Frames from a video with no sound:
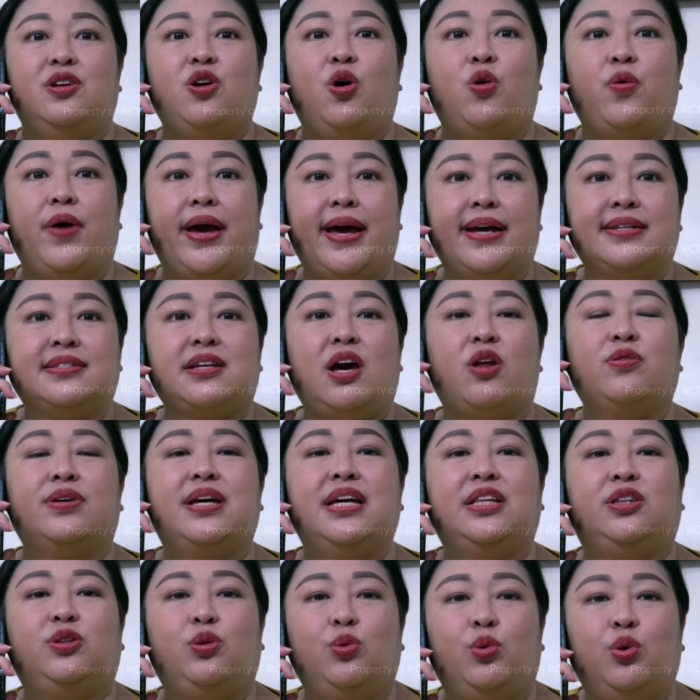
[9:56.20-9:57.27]
Yowes, kalau
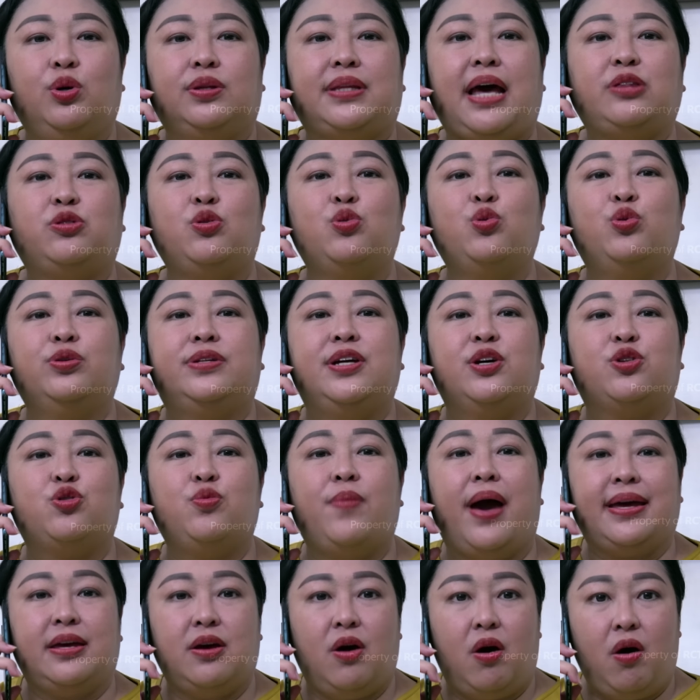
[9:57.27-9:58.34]
gitu tak tunggu di
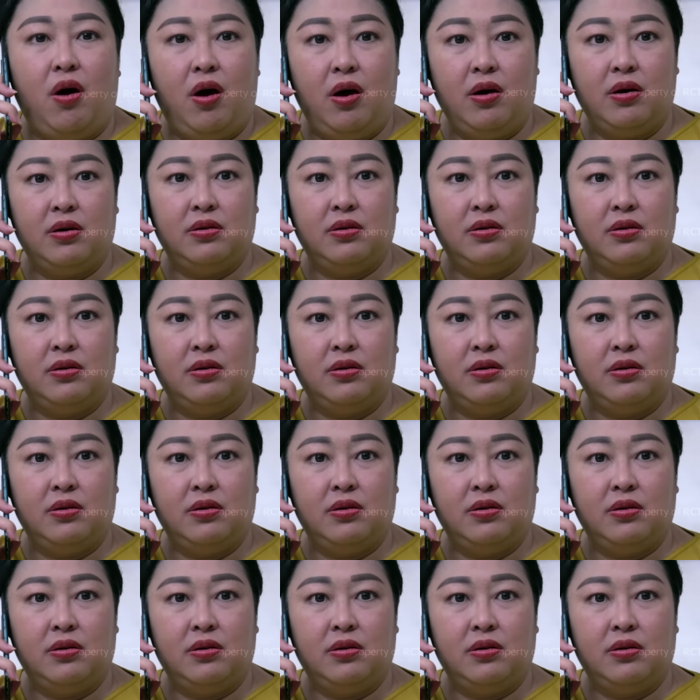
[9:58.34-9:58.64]
rumah yo.